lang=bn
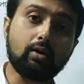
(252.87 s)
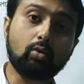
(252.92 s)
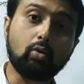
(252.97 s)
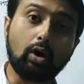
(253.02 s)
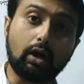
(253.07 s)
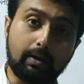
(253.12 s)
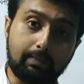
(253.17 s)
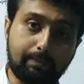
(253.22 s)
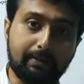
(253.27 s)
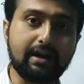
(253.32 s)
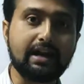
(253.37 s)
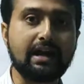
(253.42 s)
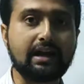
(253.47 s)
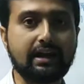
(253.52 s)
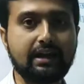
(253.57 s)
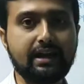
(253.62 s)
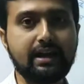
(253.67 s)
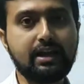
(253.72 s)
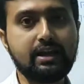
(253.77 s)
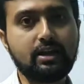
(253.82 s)
গল্পের
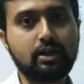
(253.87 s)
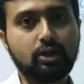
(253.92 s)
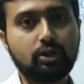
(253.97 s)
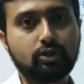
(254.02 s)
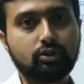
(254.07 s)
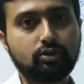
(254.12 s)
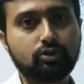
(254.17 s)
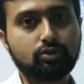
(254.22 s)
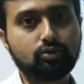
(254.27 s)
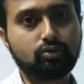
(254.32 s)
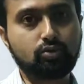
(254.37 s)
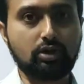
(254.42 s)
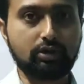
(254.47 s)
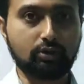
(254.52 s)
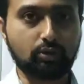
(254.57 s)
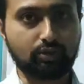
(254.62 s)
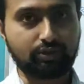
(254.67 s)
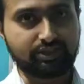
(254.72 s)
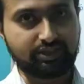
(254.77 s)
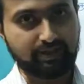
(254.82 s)
আকারে তুলে
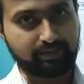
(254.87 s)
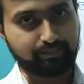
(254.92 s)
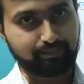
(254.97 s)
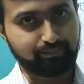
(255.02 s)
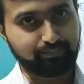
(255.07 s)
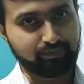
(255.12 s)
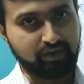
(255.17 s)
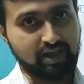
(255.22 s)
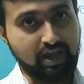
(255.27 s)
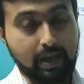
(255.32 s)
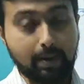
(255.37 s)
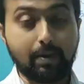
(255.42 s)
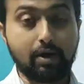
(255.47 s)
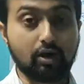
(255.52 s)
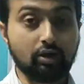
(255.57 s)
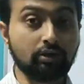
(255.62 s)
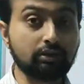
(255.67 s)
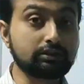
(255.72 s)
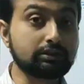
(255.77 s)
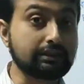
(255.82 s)
ধরছেন এবং
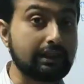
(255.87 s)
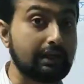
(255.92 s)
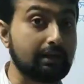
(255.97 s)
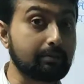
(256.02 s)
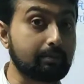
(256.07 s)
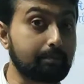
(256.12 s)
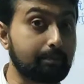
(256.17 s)
তার